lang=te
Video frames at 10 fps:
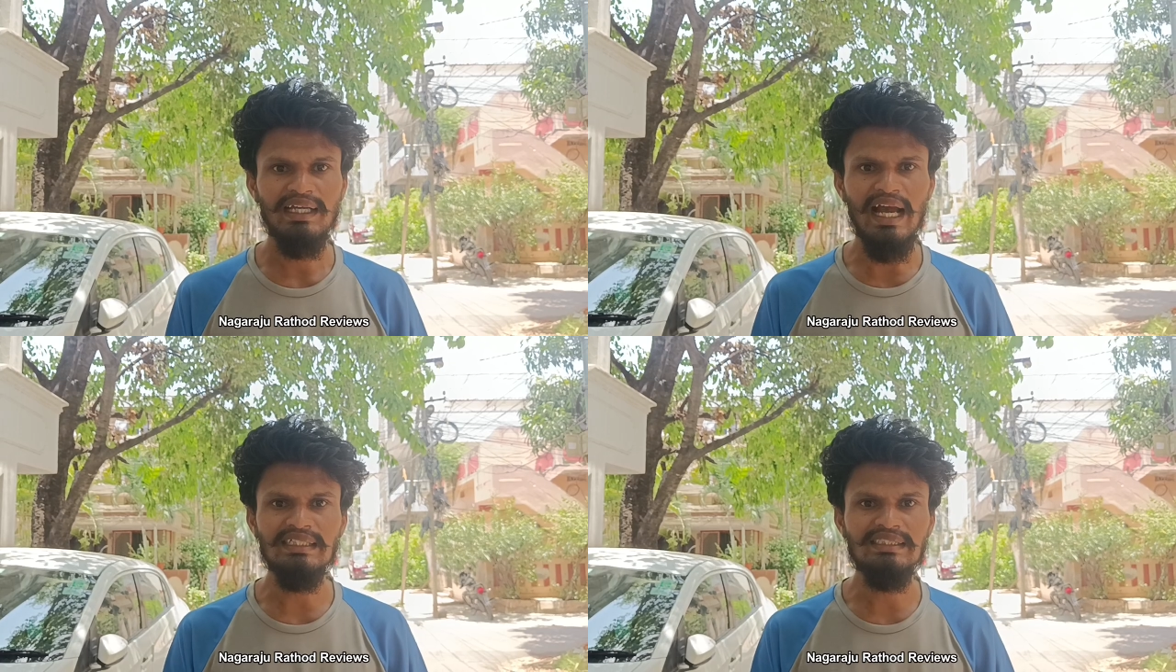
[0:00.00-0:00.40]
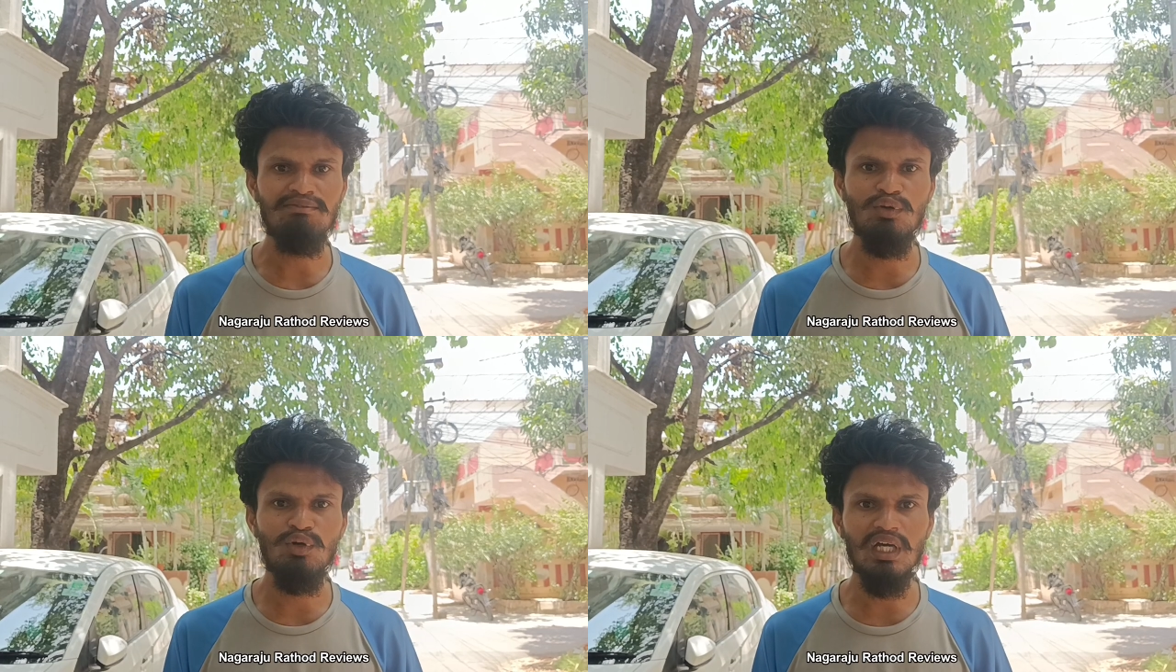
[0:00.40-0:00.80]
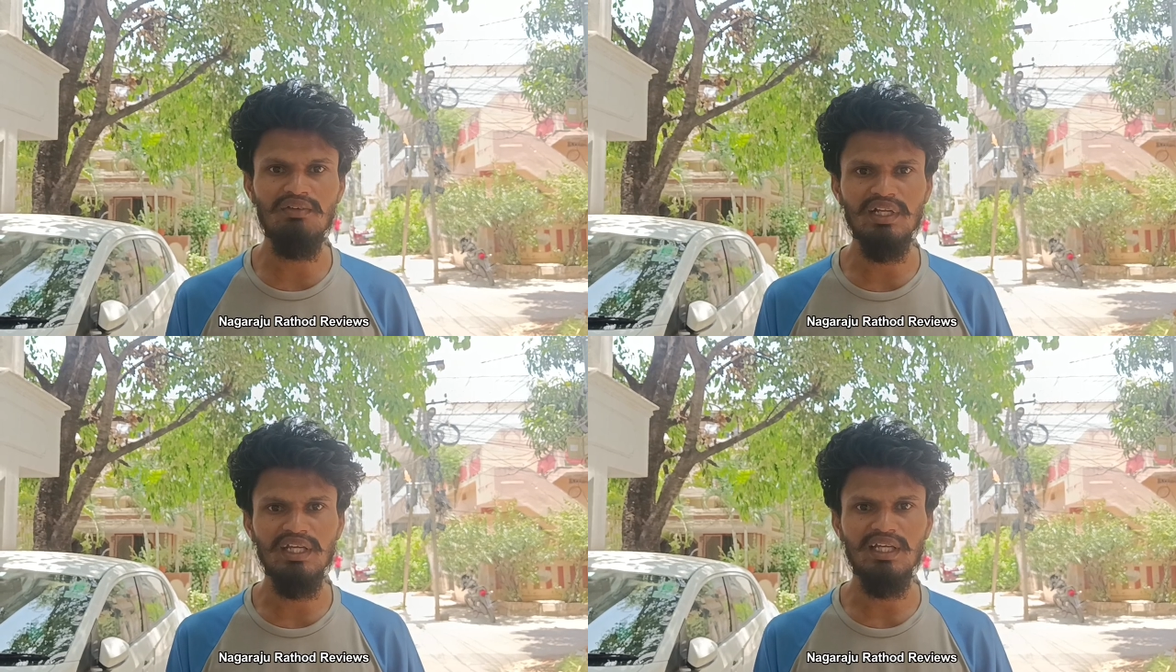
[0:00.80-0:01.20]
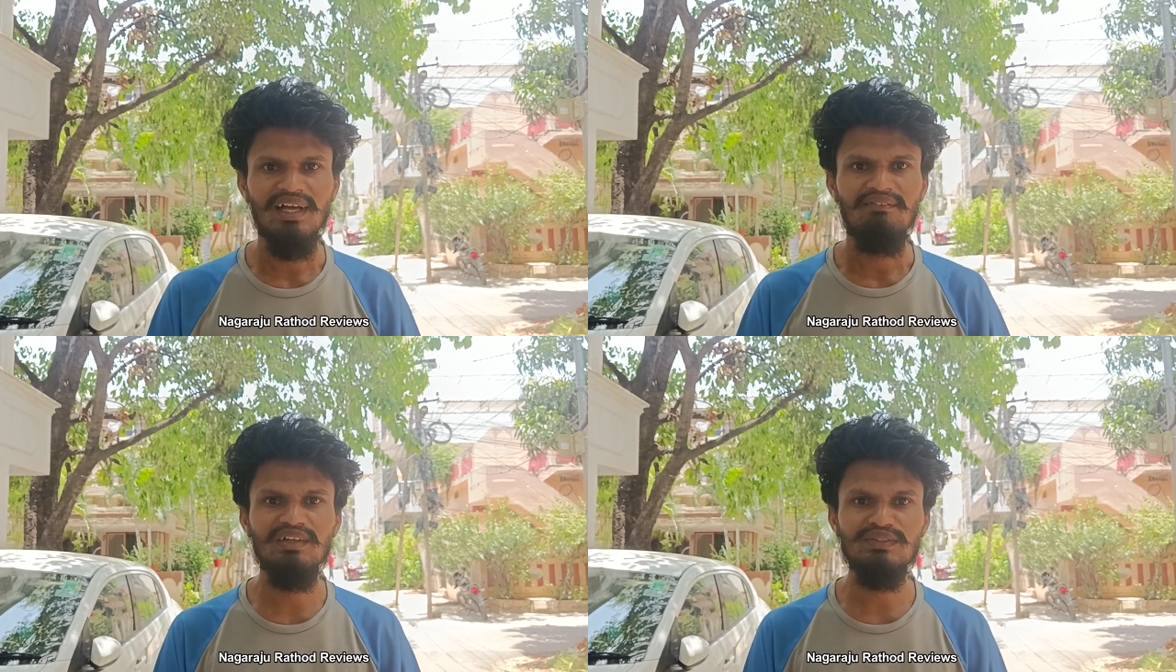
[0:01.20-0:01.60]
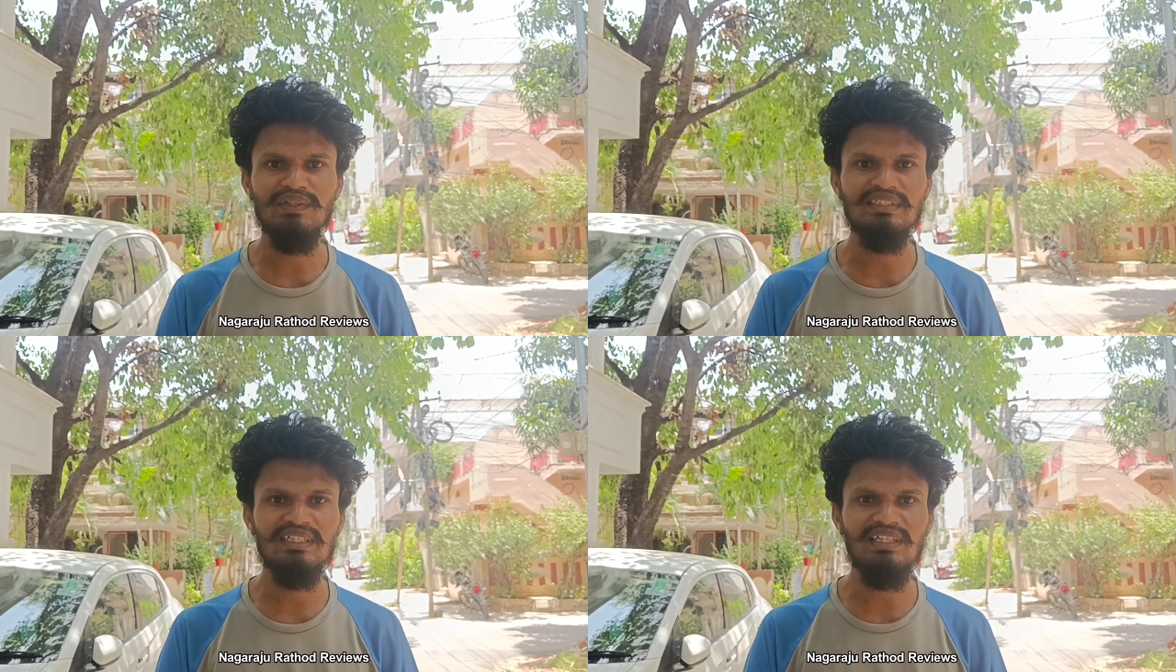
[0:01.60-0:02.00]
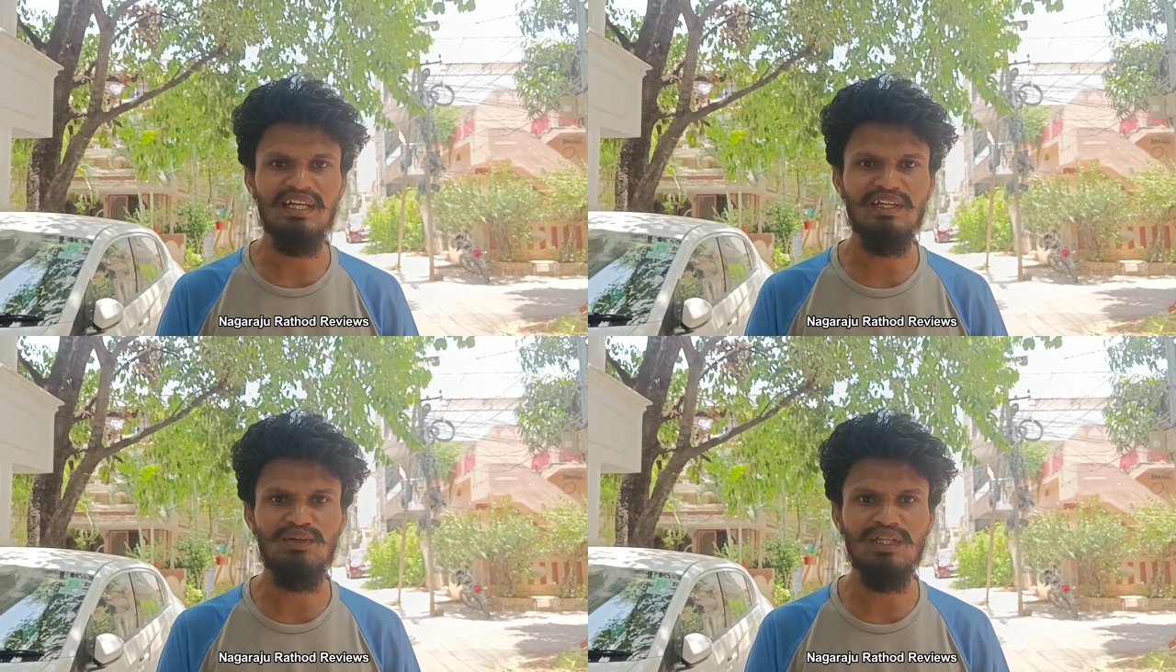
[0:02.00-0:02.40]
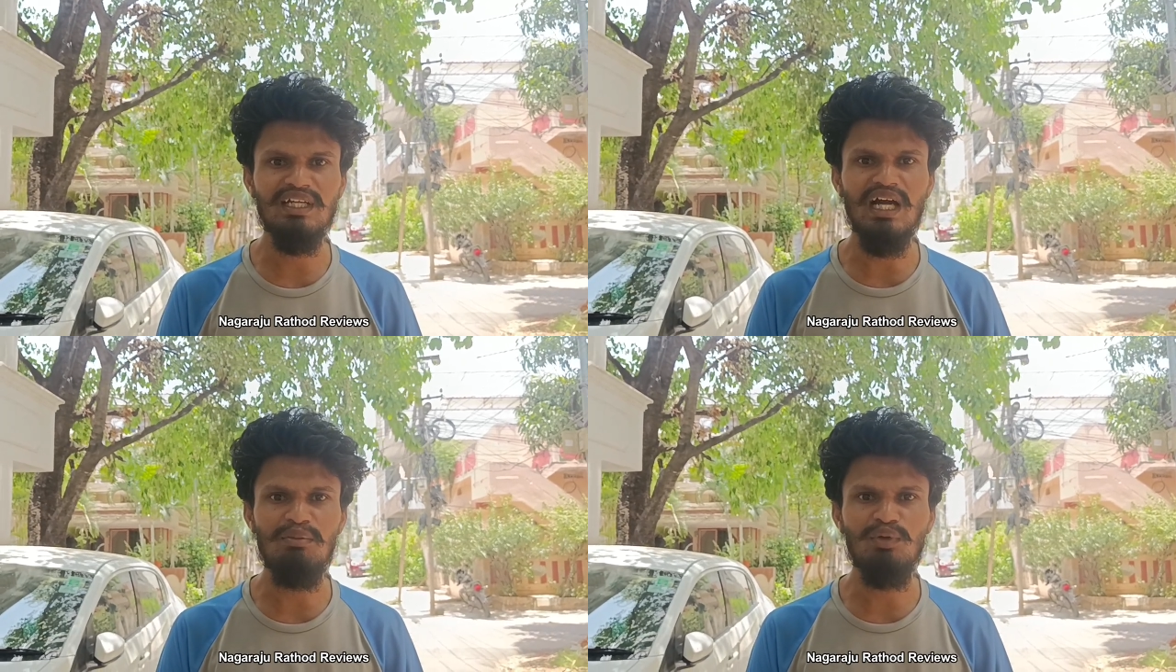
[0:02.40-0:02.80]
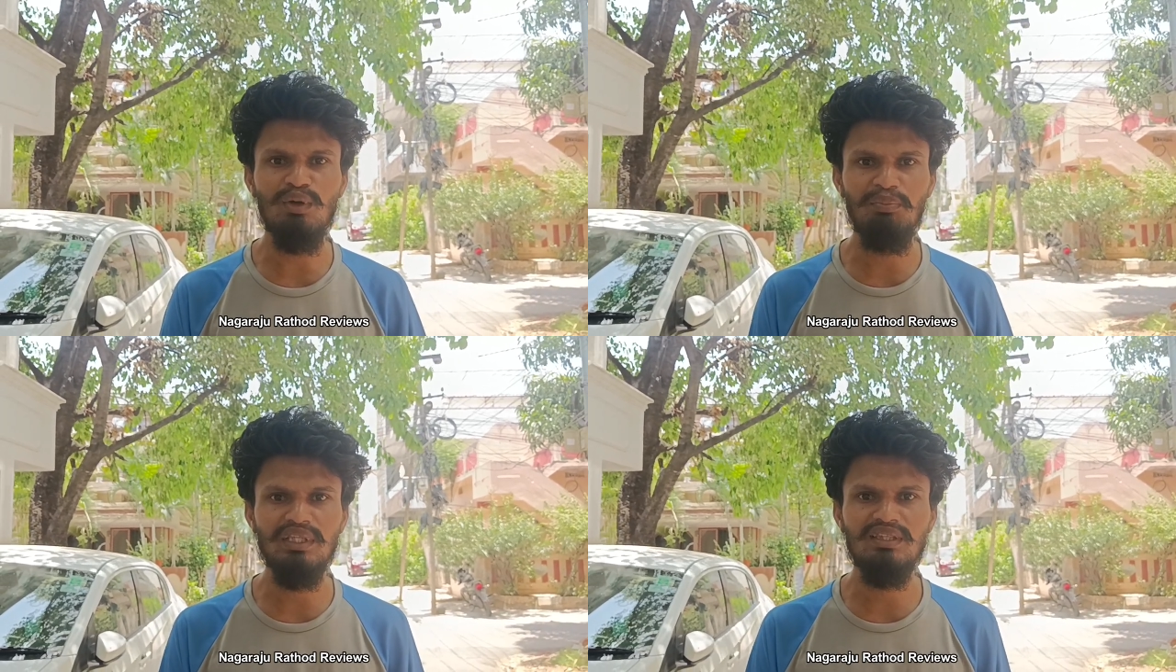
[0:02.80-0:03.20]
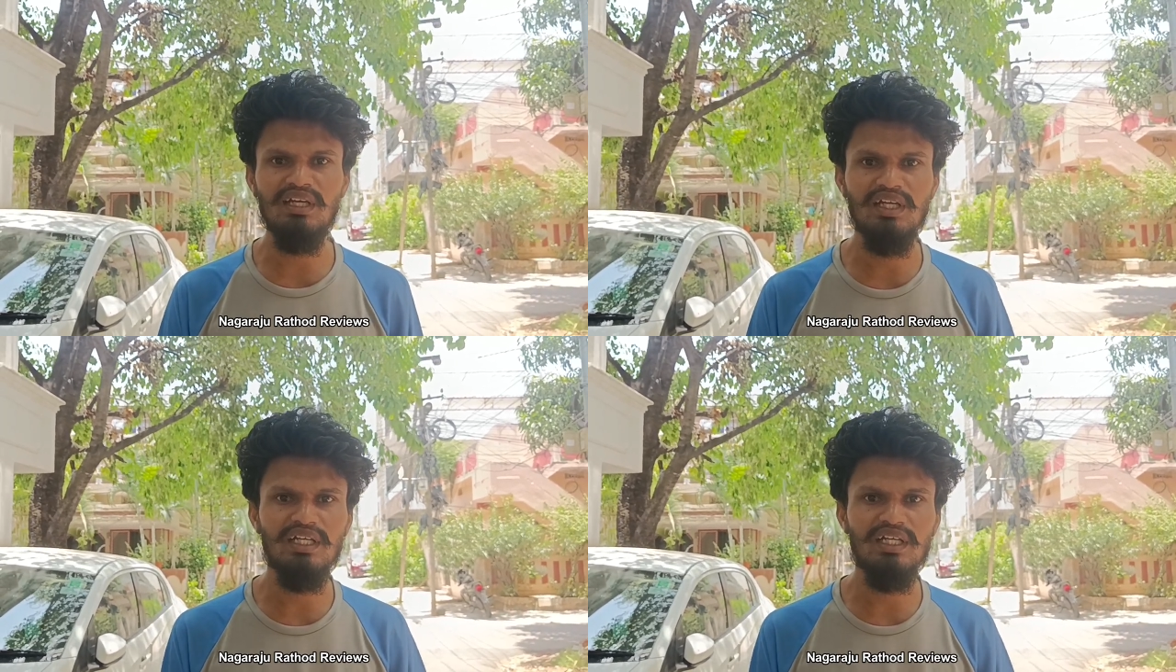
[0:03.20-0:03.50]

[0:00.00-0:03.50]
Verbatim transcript: గ్యాంగ్స్ ఆఫ్ గోదావరి విశ్వసేన్ కరీలోనే గామి ఒక పెద్ద